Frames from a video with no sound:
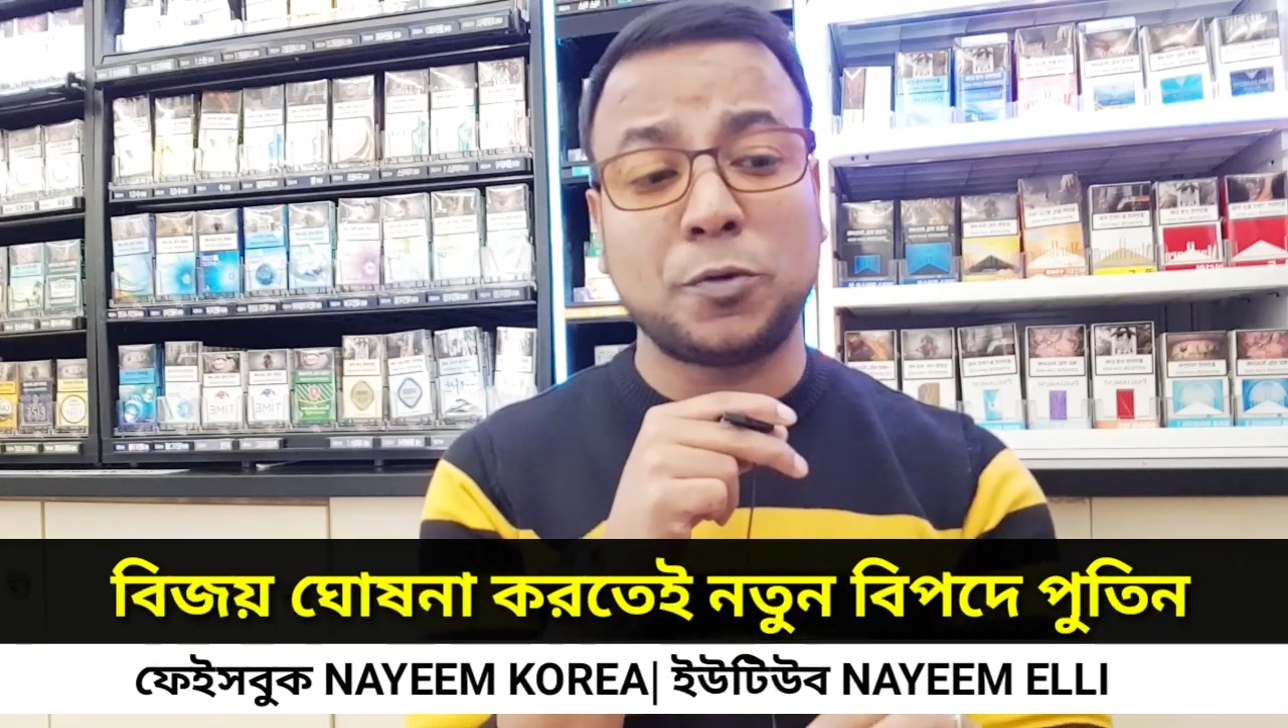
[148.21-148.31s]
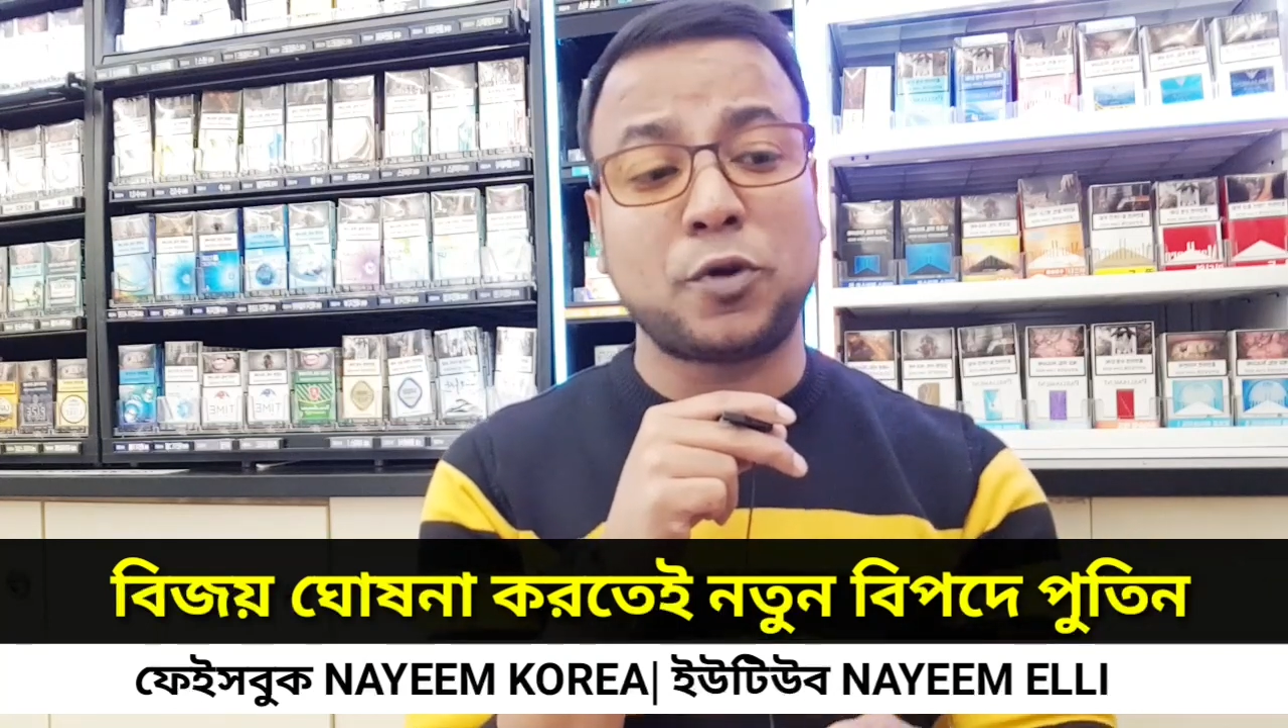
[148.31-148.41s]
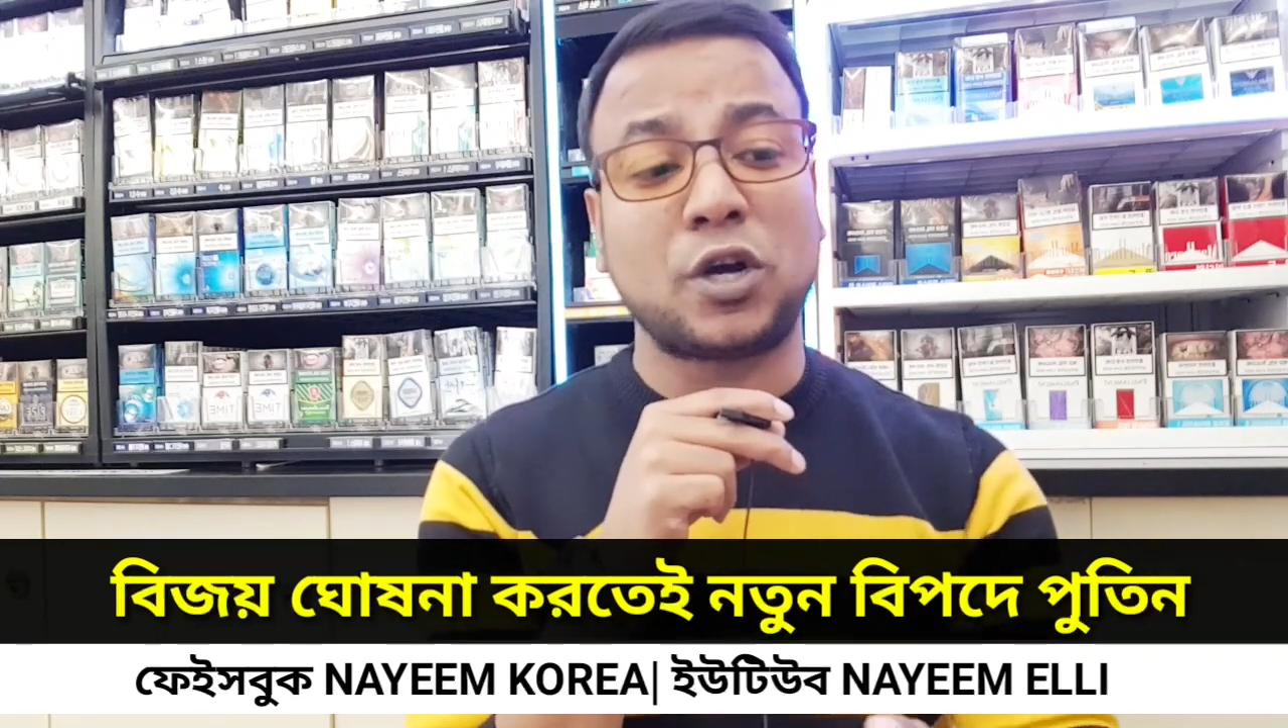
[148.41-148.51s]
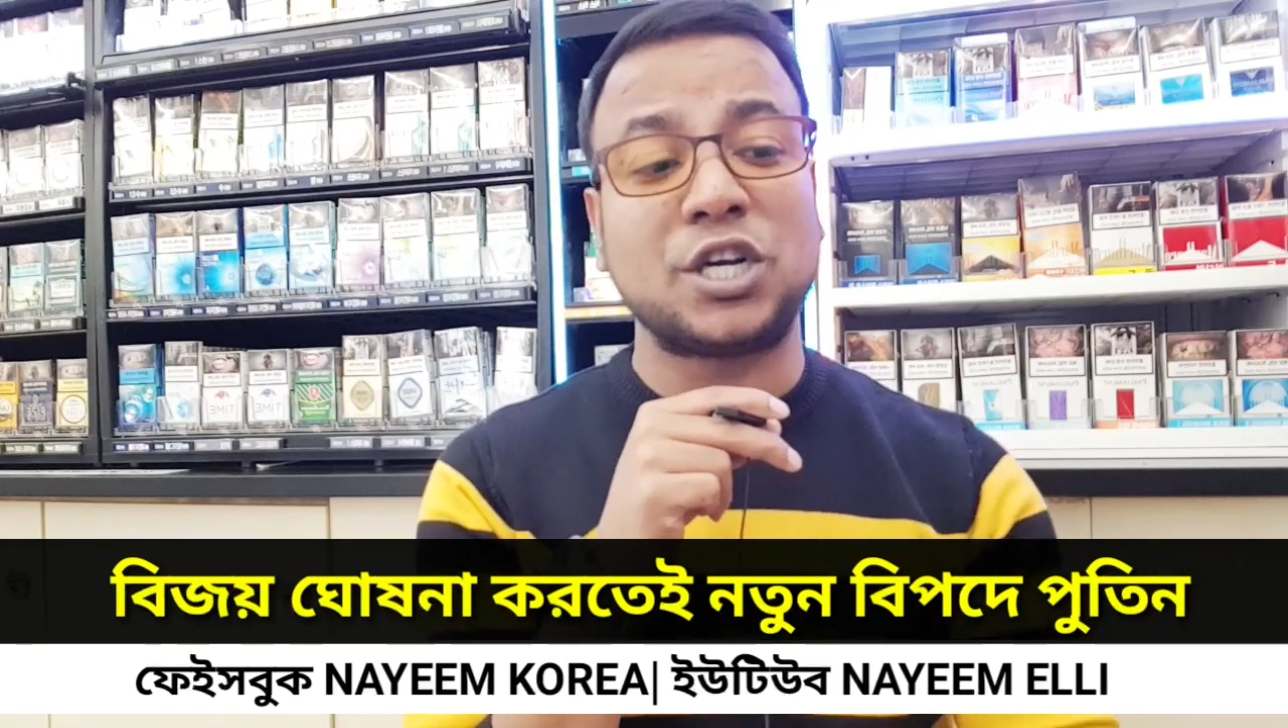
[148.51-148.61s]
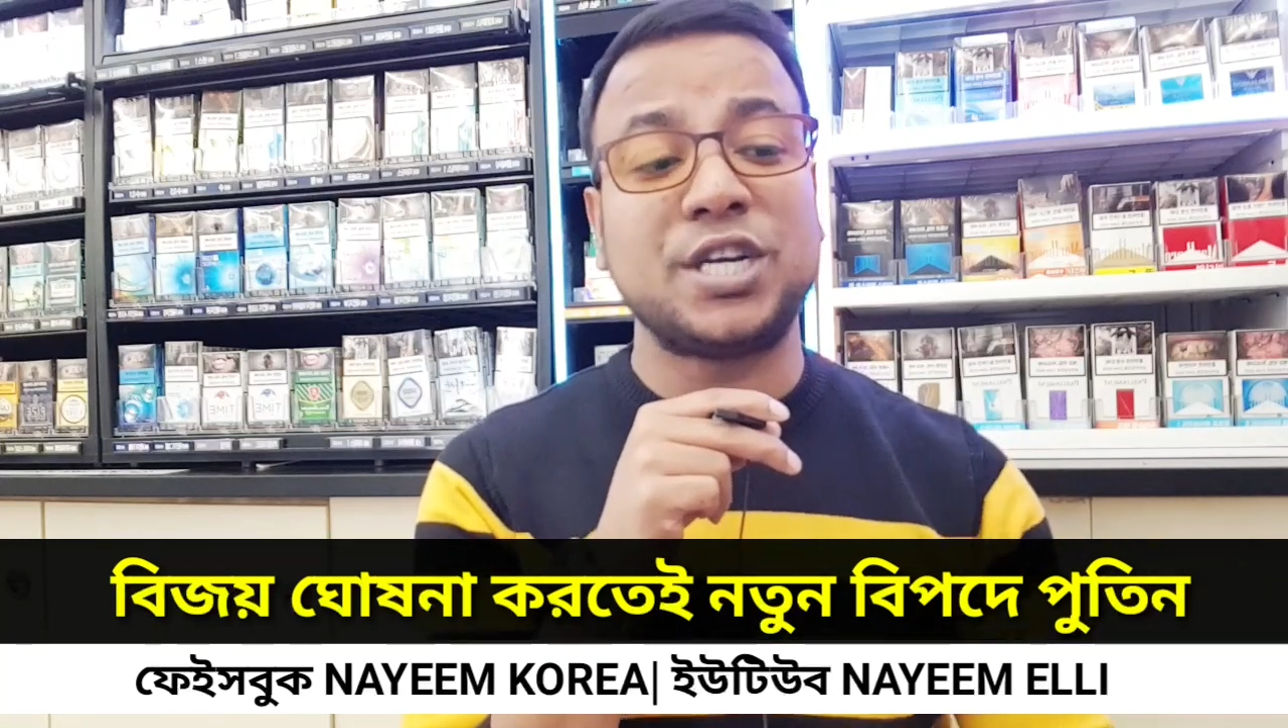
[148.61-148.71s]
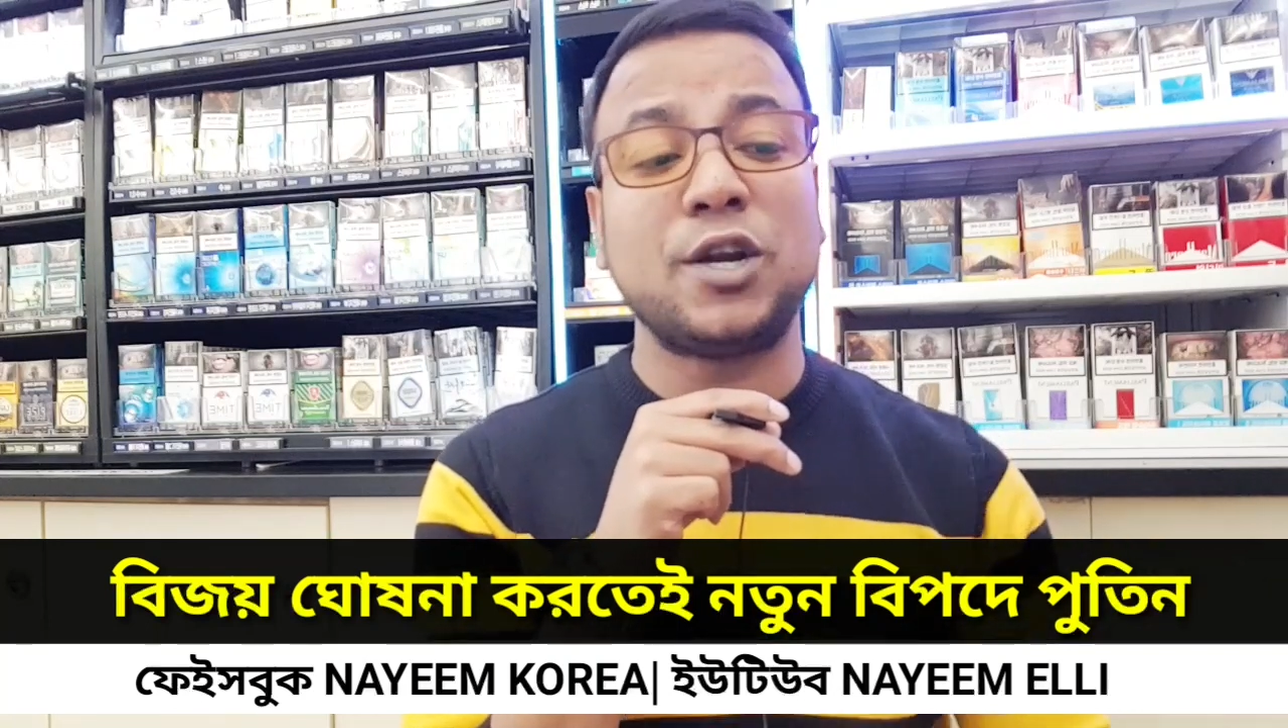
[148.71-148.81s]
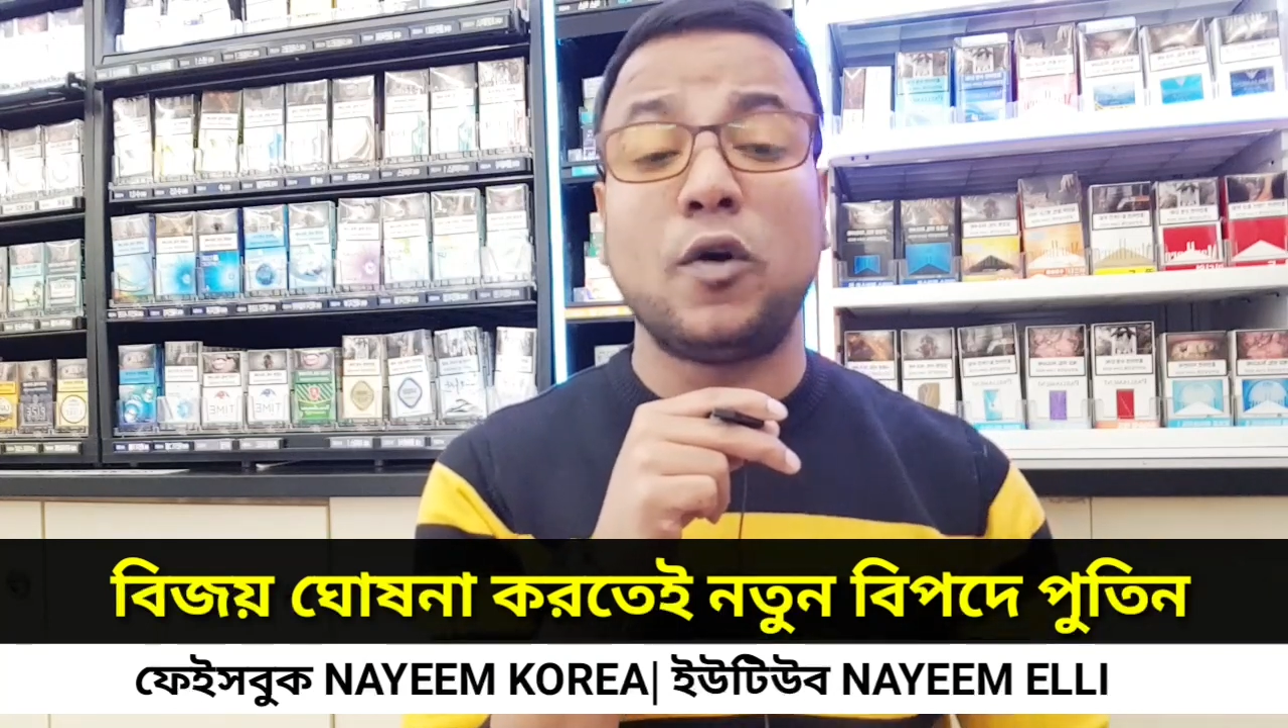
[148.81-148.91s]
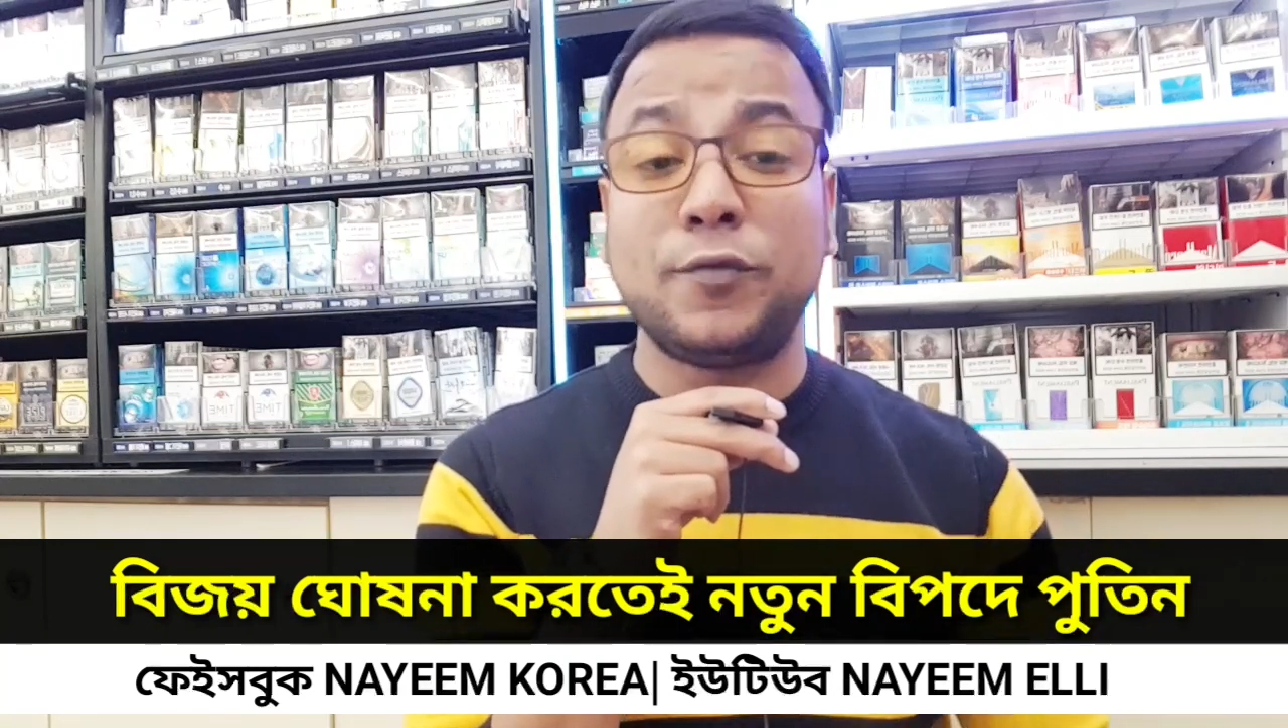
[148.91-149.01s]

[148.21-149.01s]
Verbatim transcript: প্রকাশের